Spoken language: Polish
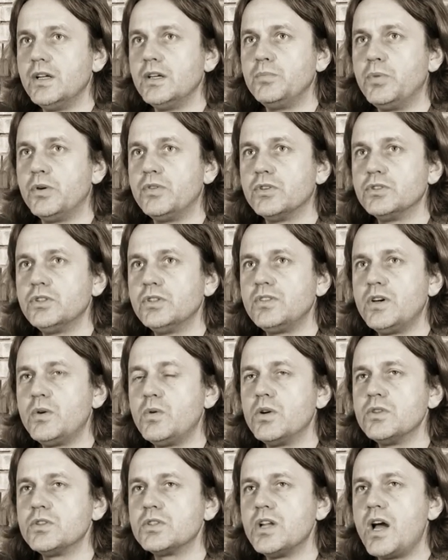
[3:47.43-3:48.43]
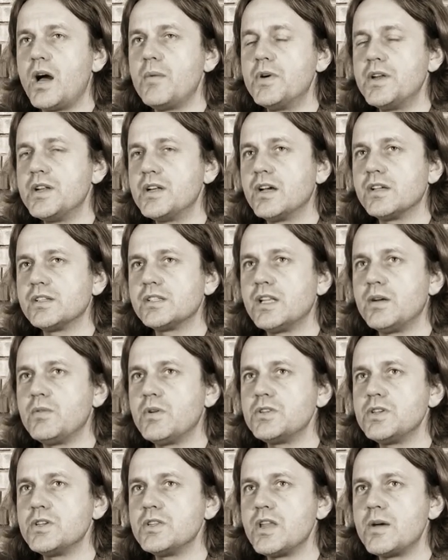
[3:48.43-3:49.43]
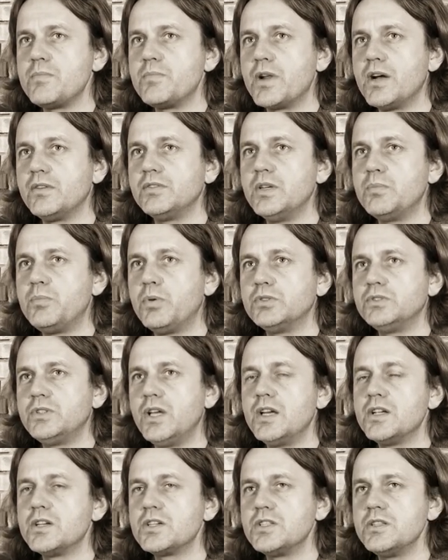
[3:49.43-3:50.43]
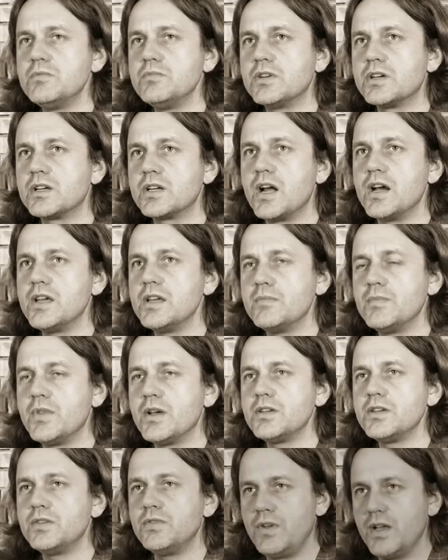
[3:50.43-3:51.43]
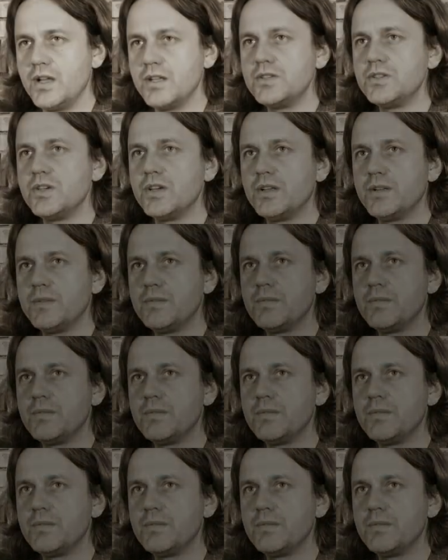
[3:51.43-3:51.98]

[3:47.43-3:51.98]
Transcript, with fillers: Powodował on, że Ameryka stała się naprawdę potężnym krajem na świecie.